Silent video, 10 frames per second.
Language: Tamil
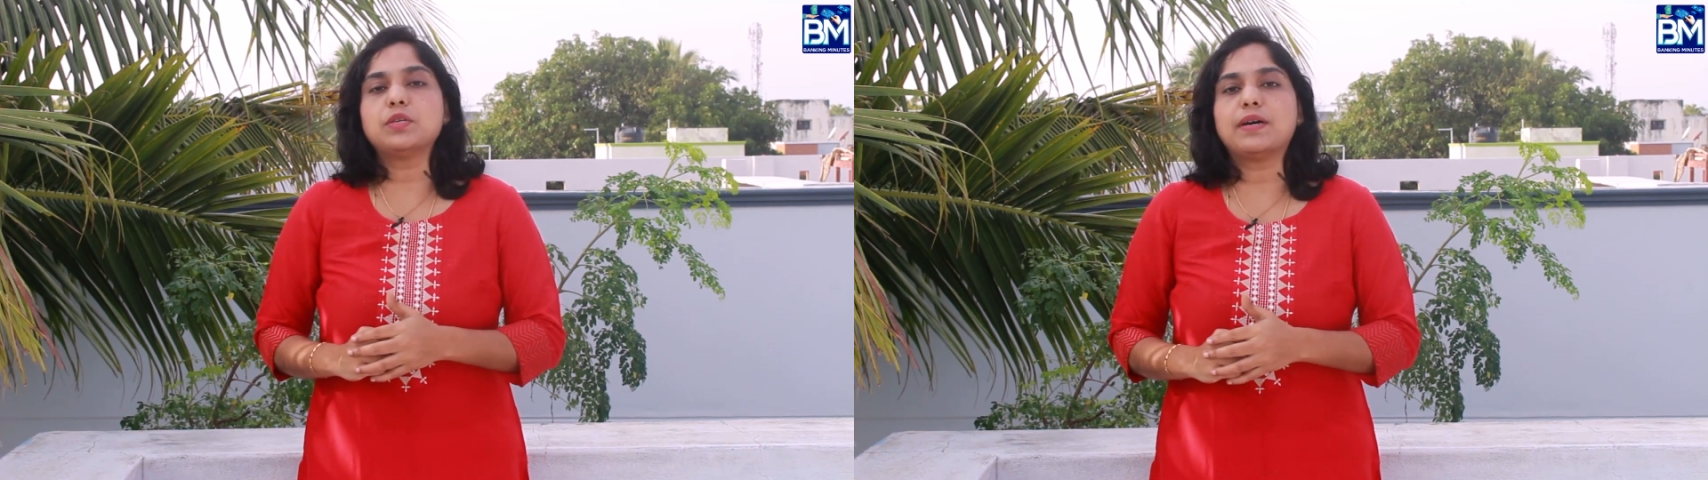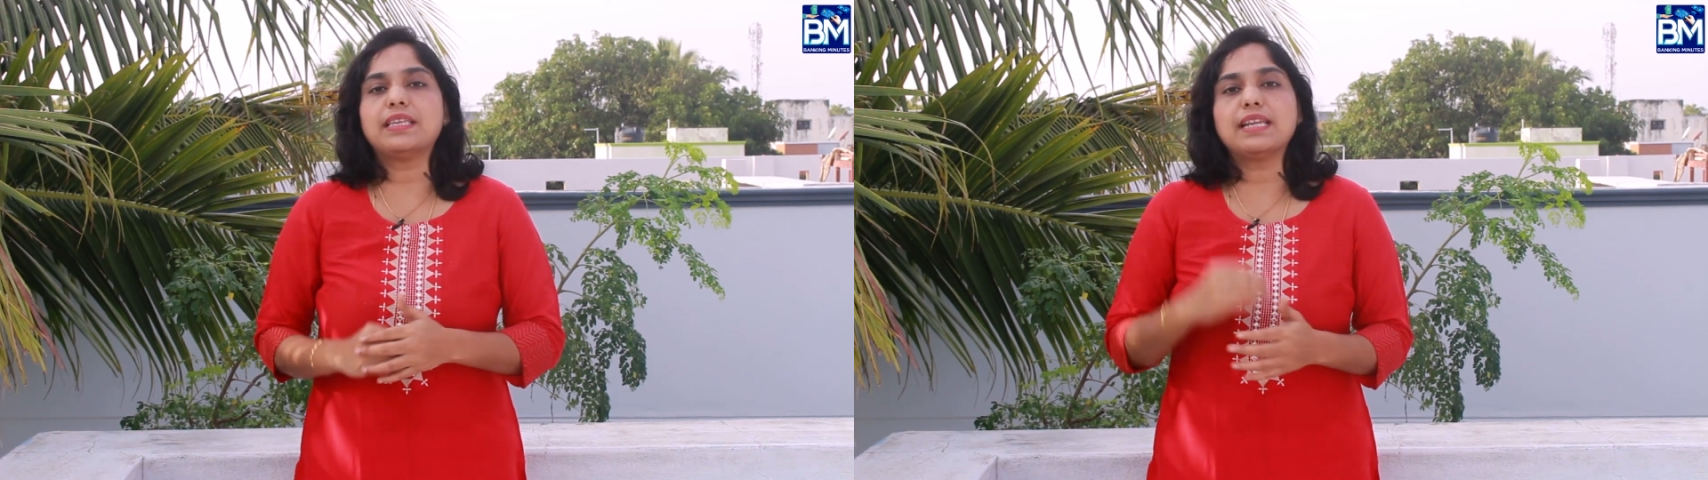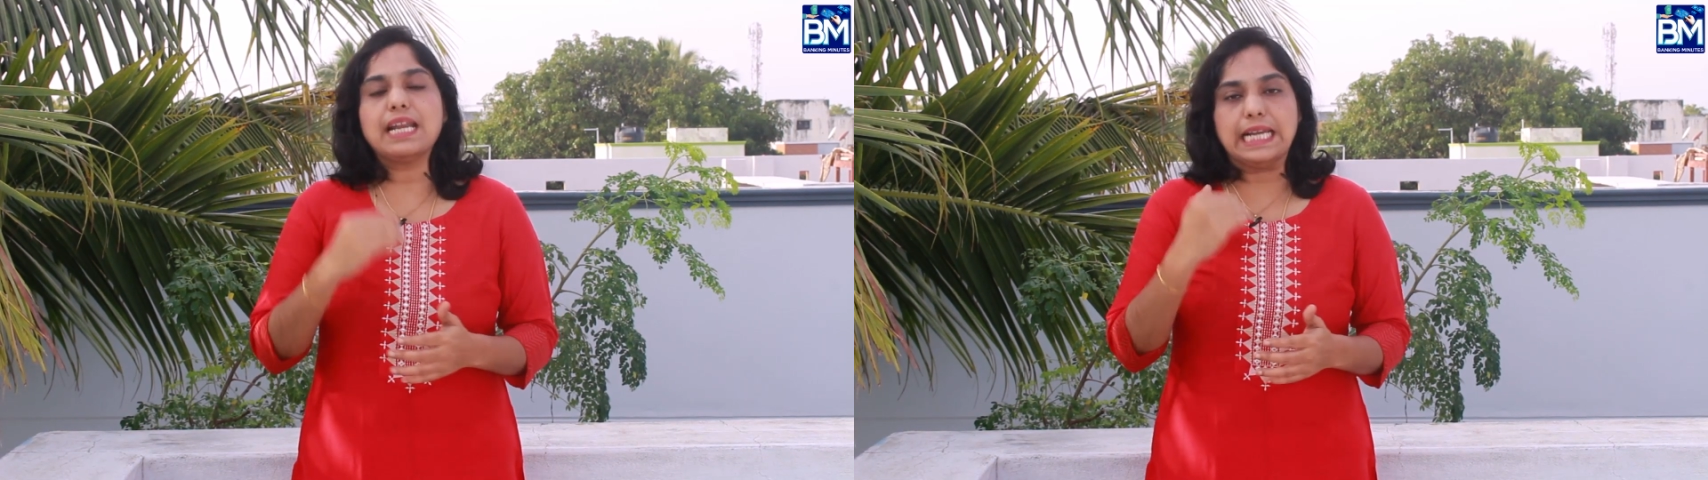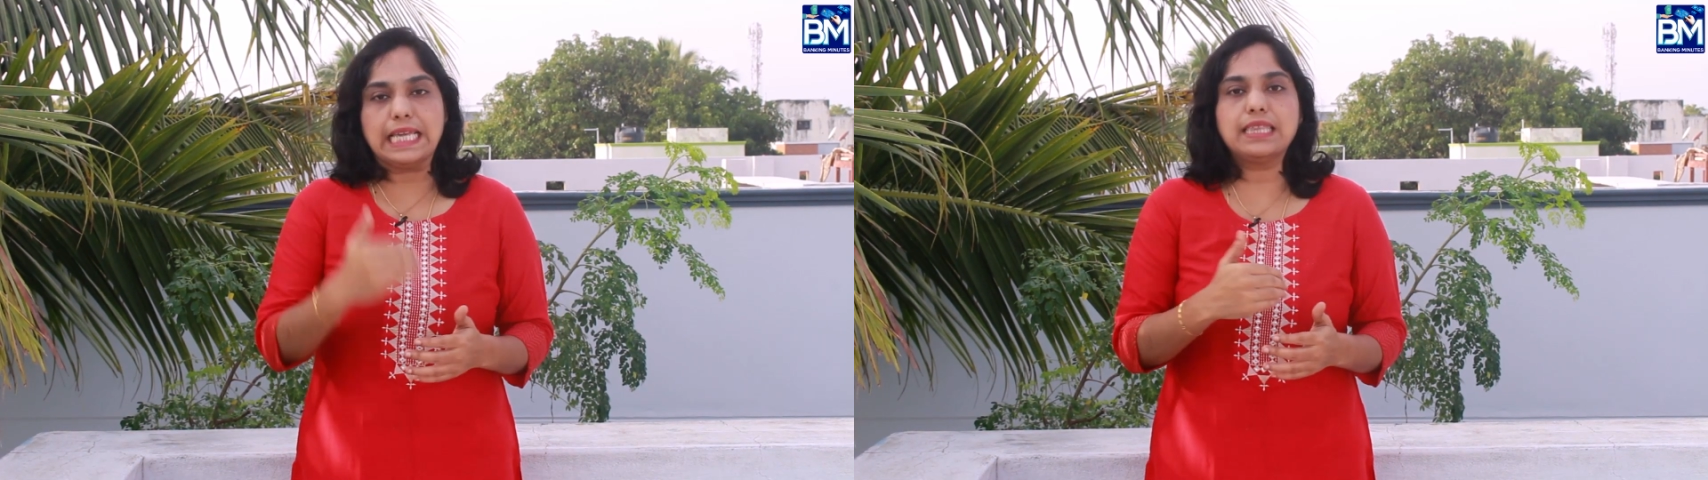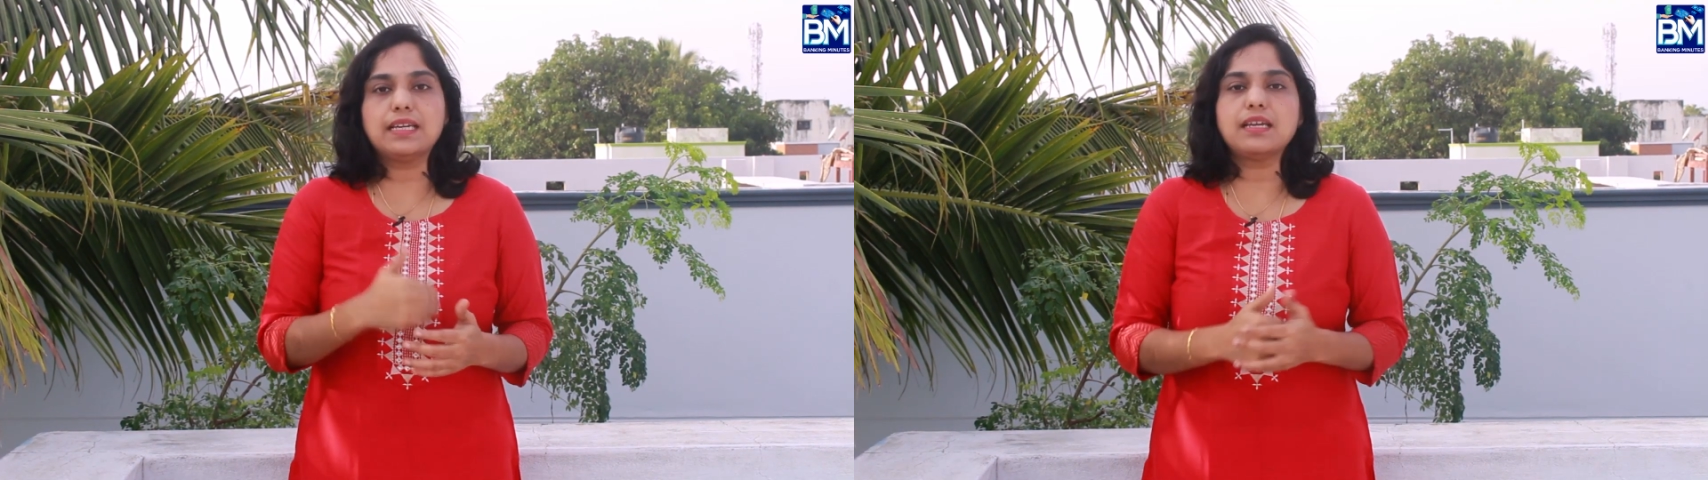வந்து பார்த்தீங்கன்னா
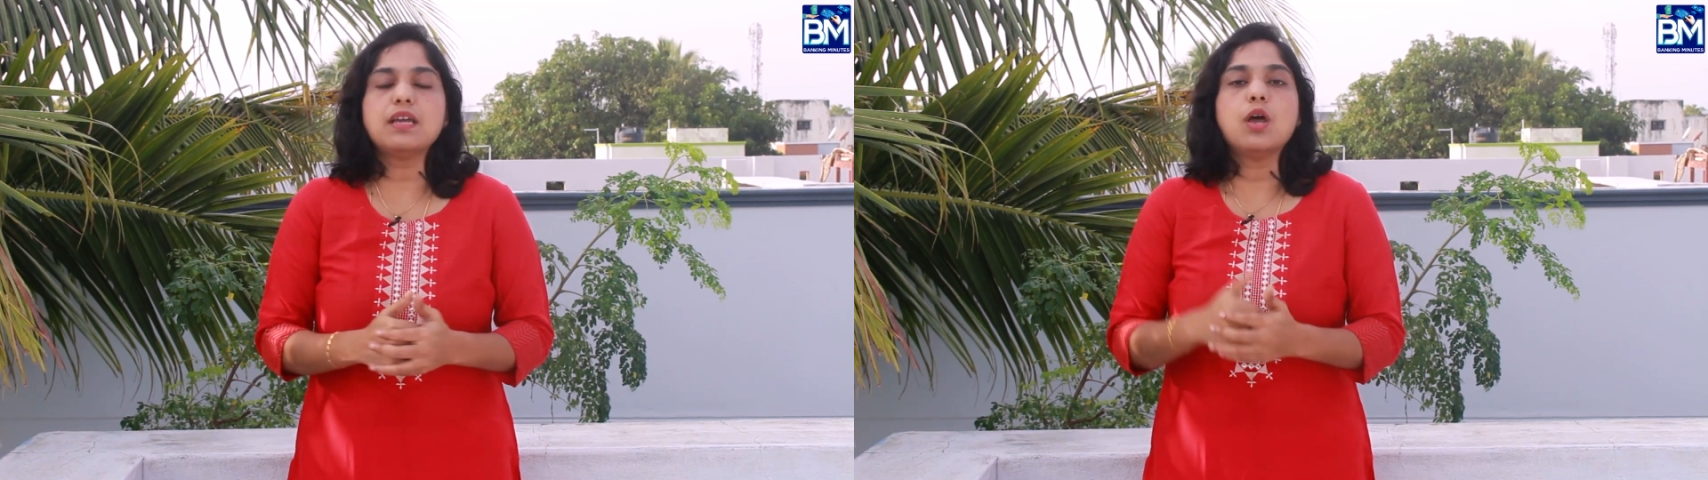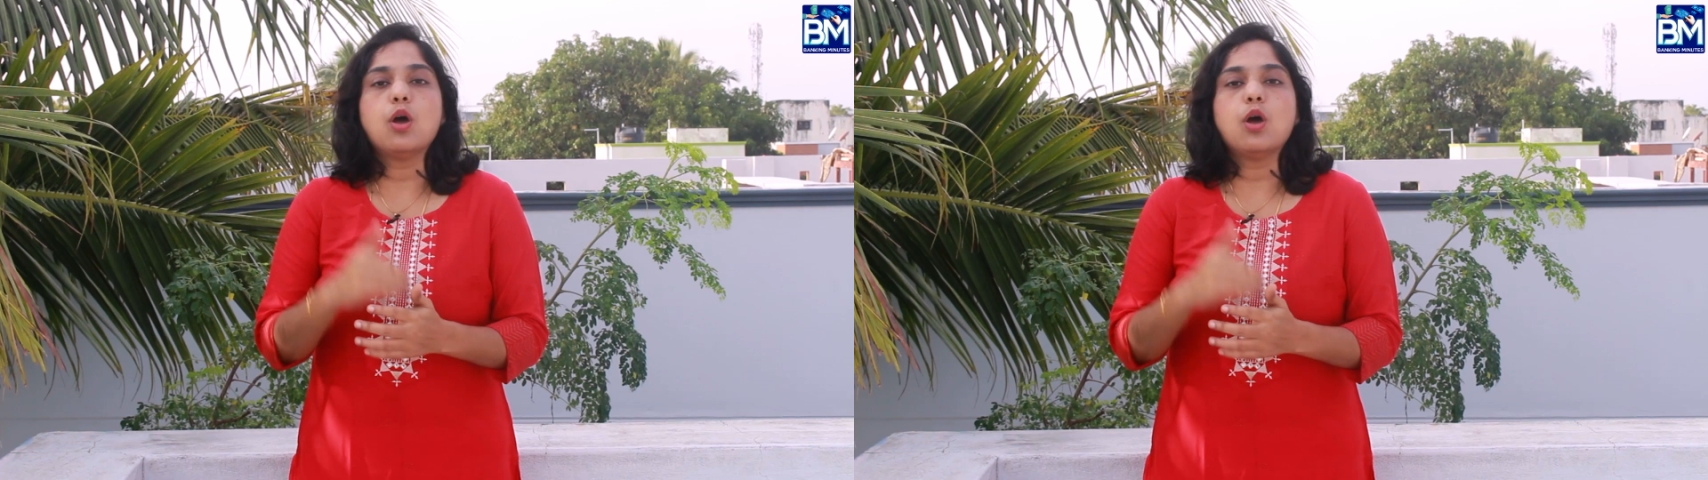டெத்துக்கு